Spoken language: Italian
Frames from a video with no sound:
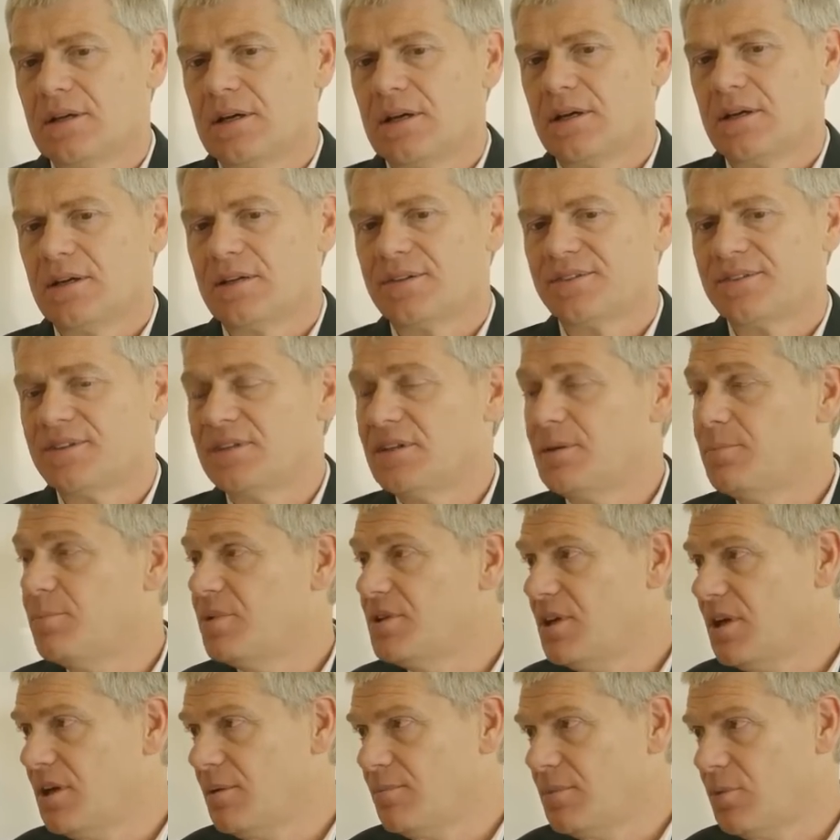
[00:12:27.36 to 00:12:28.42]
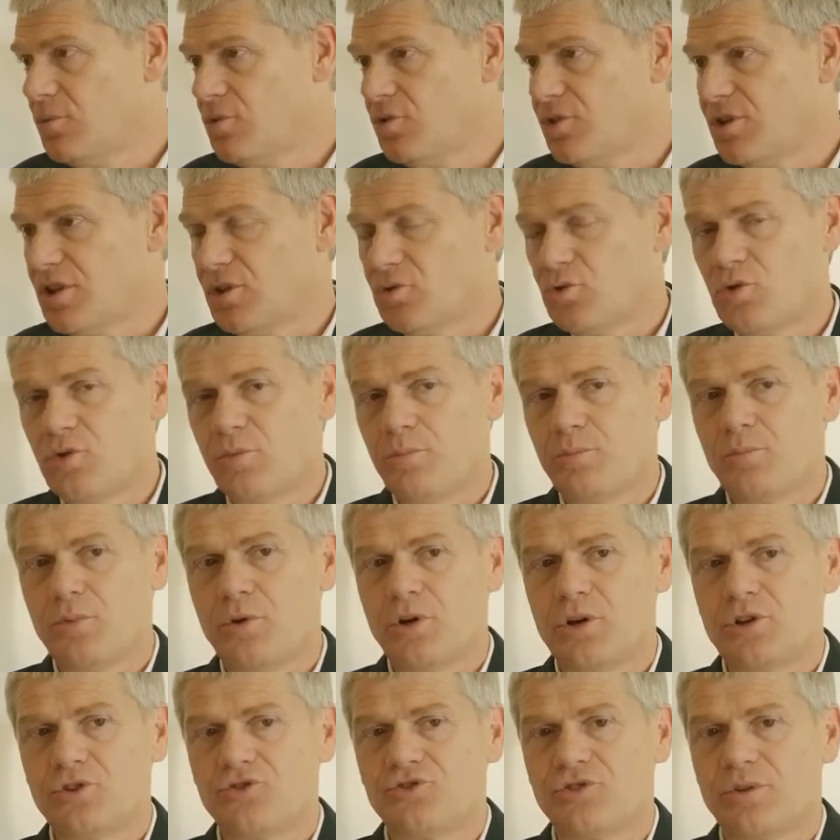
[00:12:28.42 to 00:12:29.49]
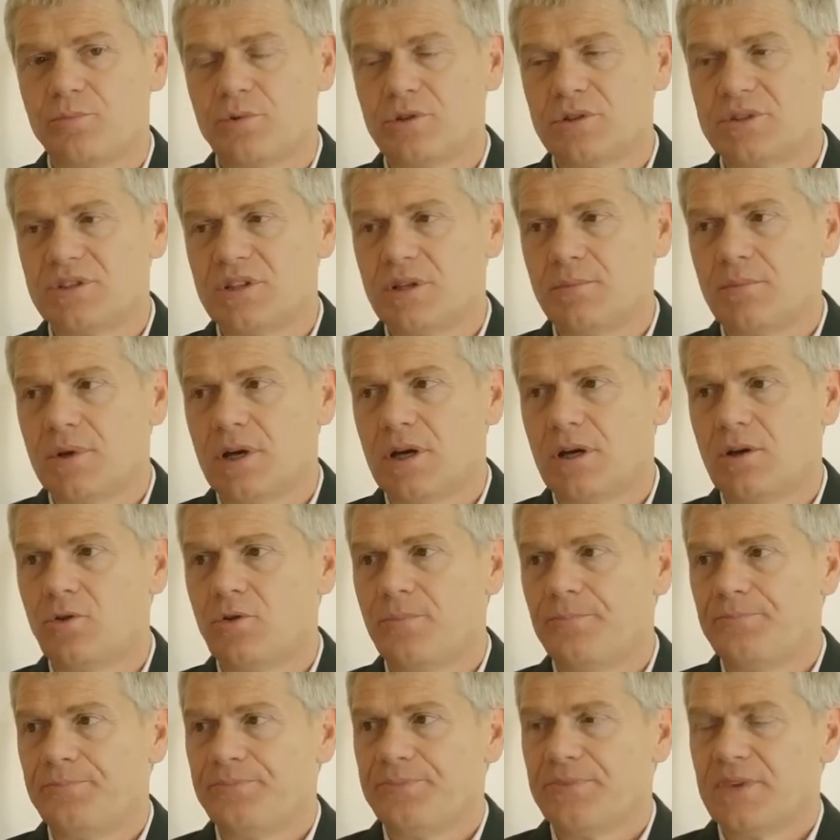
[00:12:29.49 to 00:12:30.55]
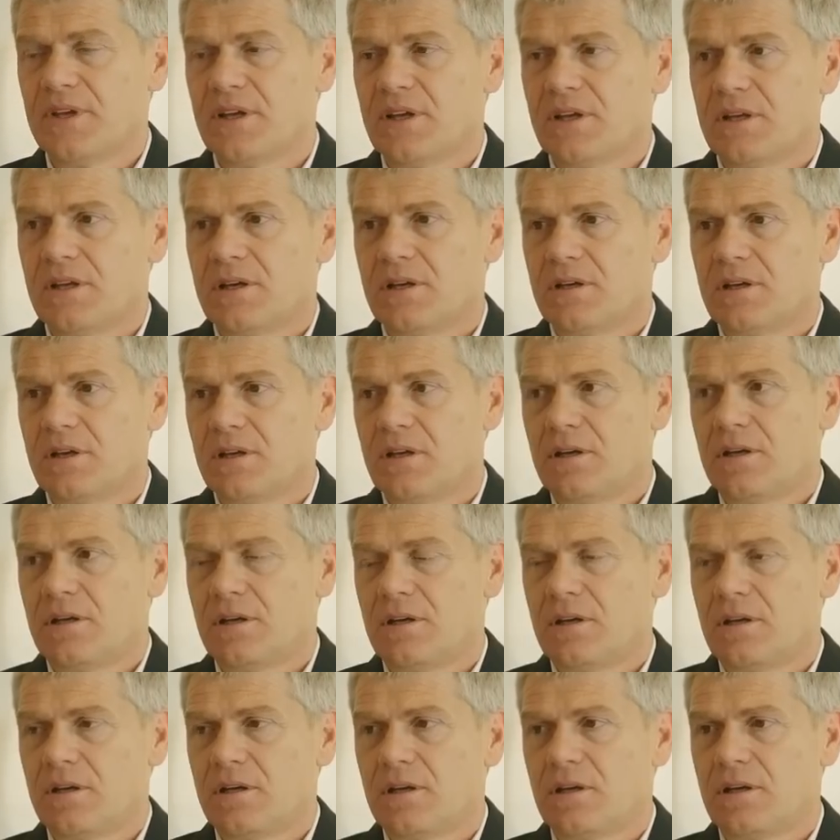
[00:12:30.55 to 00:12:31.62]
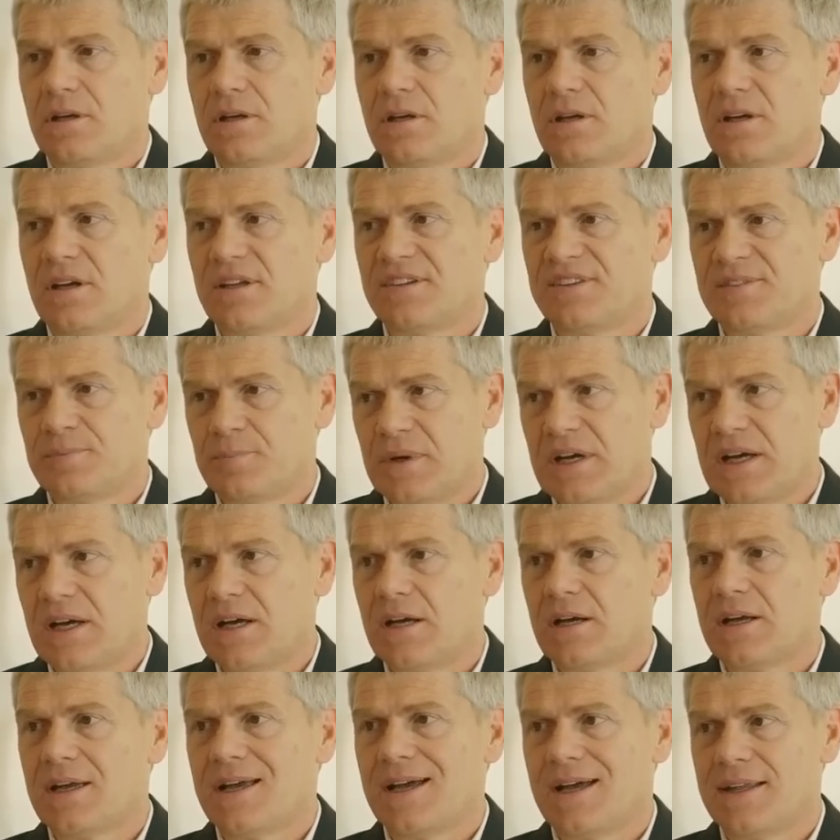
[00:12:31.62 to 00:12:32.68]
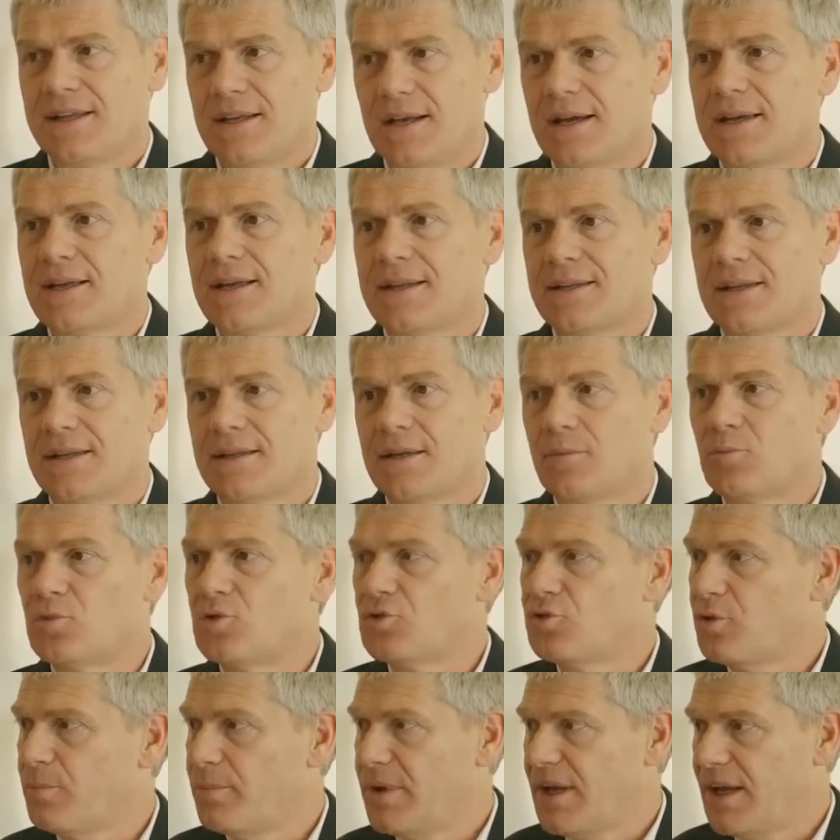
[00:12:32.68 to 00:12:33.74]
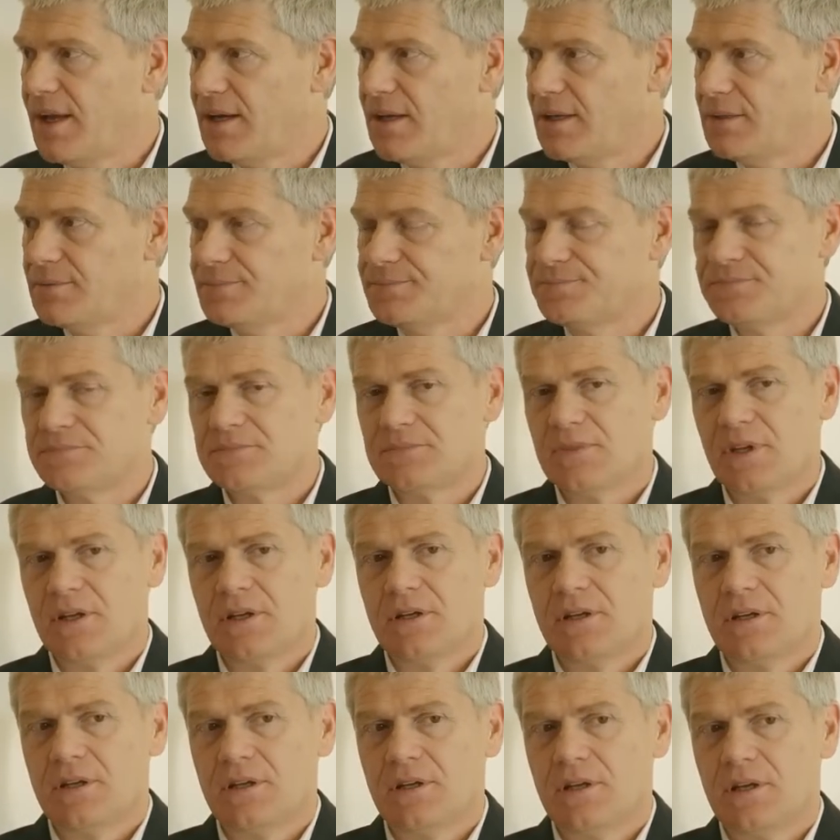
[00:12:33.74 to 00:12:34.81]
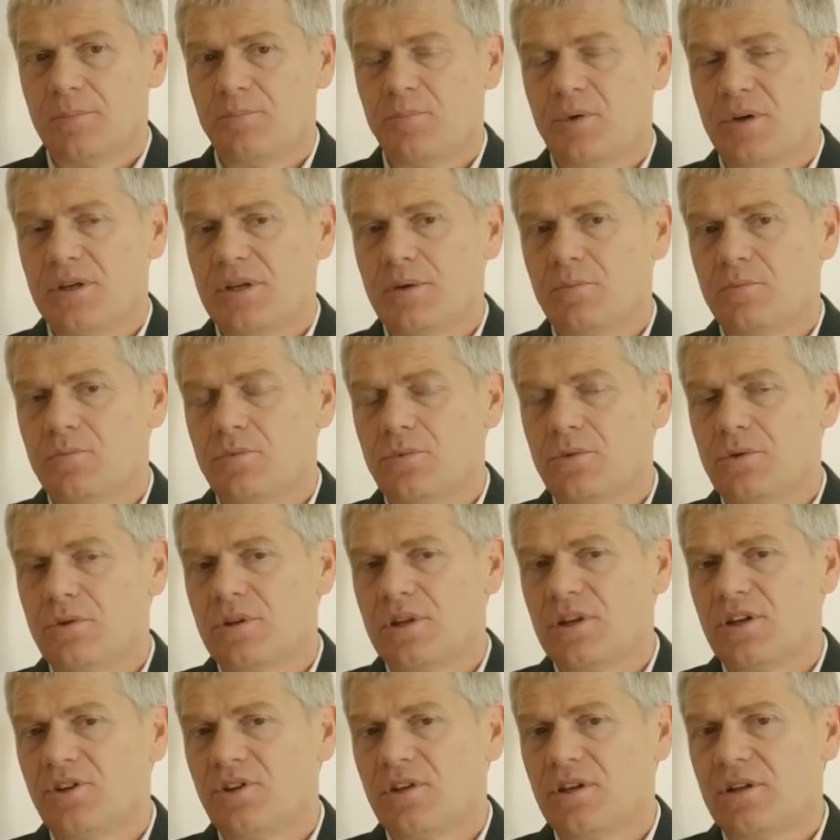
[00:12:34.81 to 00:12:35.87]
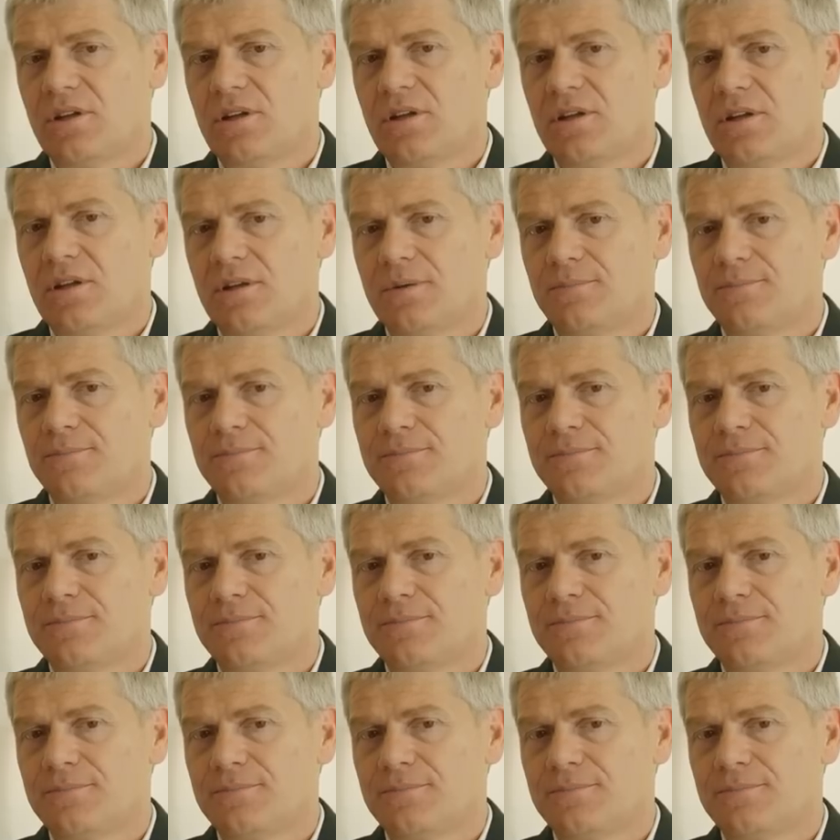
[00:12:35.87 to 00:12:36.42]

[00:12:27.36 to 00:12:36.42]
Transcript: a Sebring, abbiamo lottato con Porsche a Portimao, eh, a Spa Cadillac è andata molto bene, eh, poi molte,